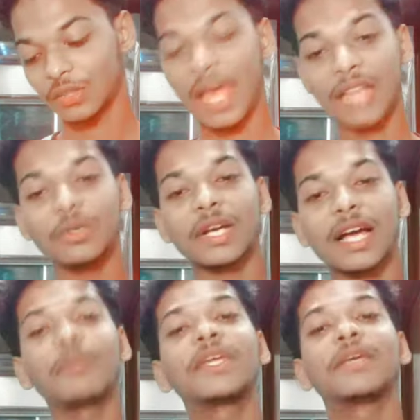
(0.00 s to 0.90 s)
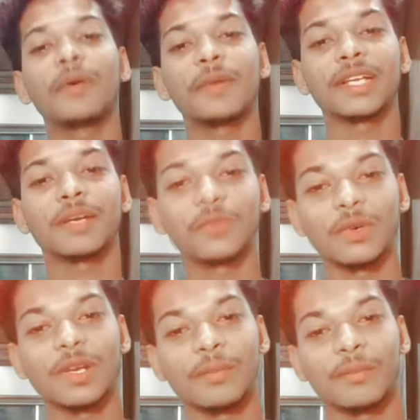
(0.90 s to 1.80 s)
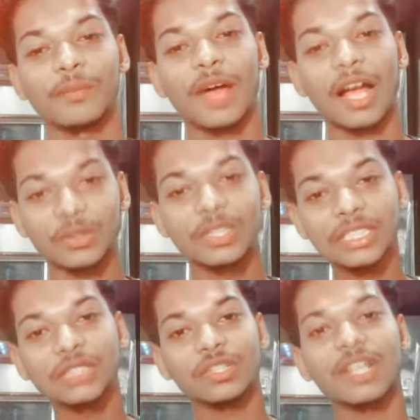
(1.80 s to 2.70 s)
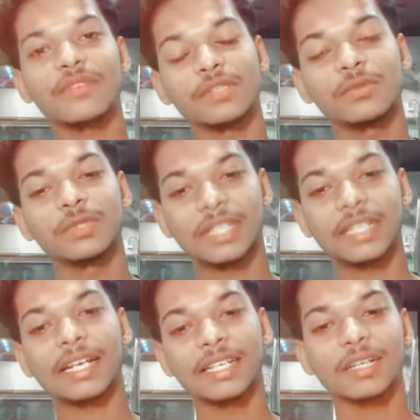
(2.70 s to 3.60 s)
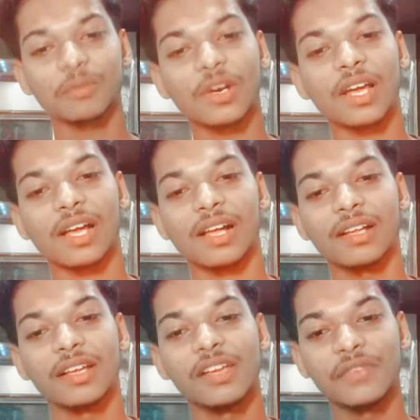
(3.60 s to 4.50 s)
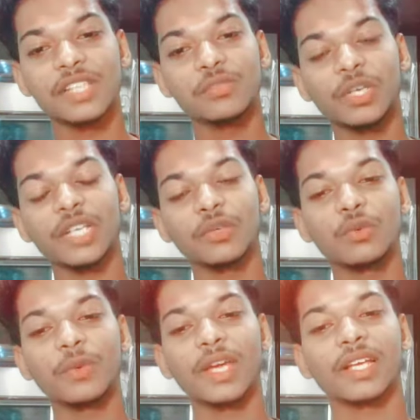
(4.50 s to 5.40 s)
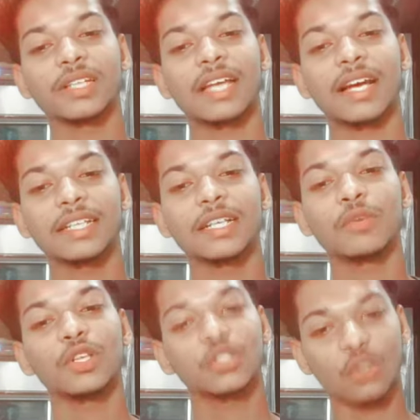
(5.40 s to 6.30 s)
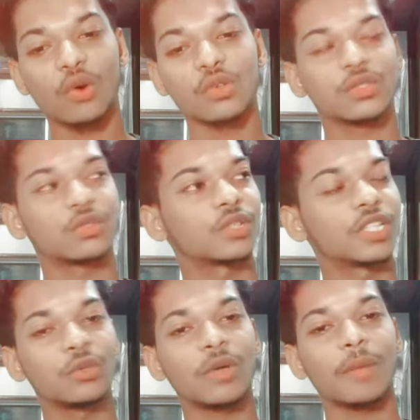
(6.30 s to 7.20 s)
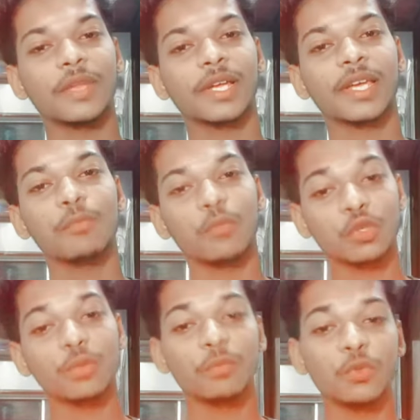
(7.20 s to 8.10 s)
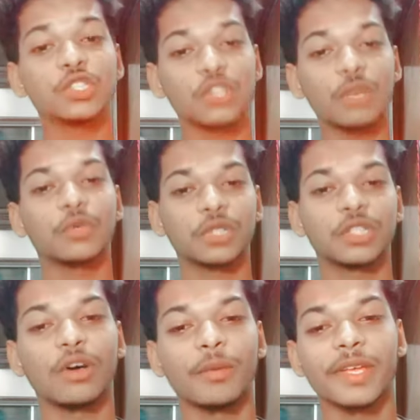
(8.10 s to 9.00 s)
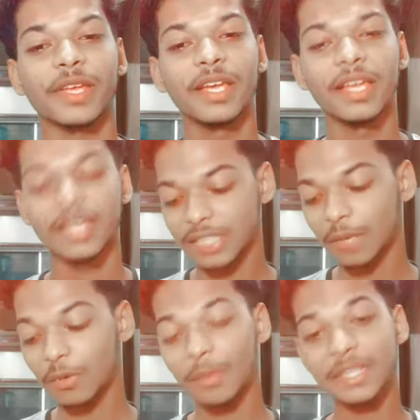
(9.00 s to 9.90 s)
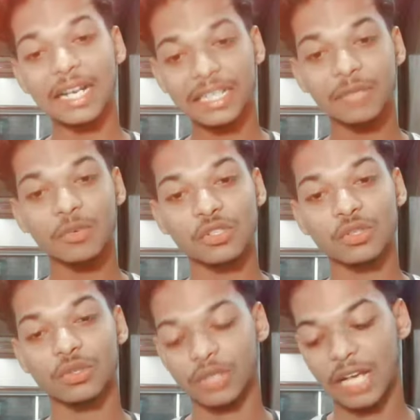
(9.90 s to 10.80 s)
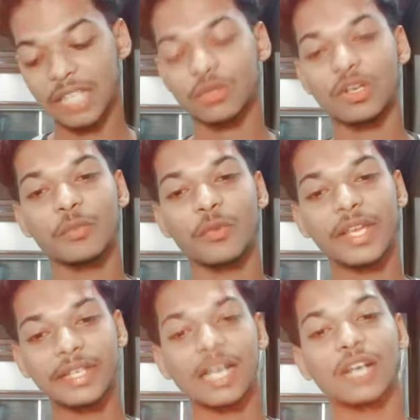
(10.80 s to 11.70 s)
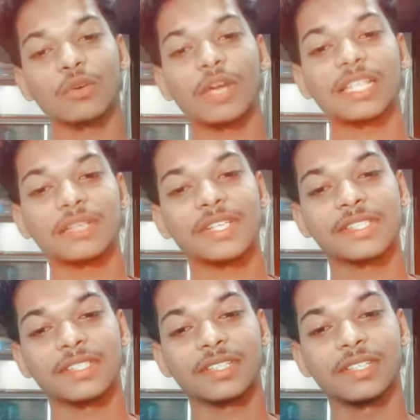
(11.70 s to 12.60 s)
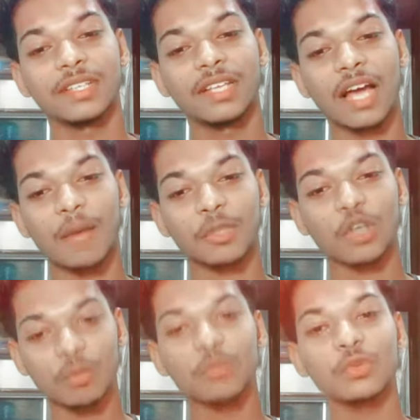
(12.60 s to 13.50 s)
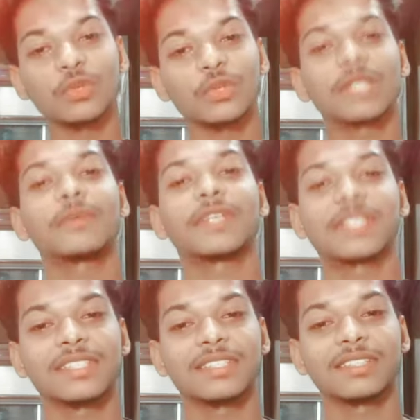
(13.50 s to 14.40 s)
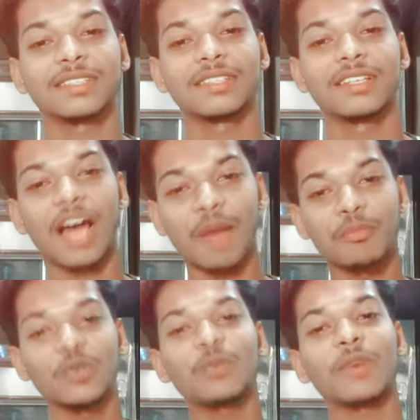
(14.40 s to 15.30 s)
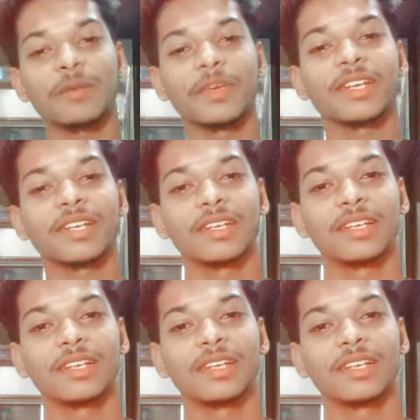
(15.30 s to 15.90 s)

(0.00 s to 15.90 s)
তো এত টাকা আমি কিভাবে ইনকাম করলাম আসলে কি সোজা ফেসবুক থেকে টাকা ইনকাম করা ফেসবুক ইউটিউবে টাকা ইনকাম করা সহজ কিন্তু আপনাকে প্রথমে পরিশ্রম করতে হবে যেমন আমি চারটি বছর কাজ করার পরেই টাকাগুলো হাতে পাইছি আমার স্বপ্ন পূরণ করতে পারতেছি আপনিও পারবেন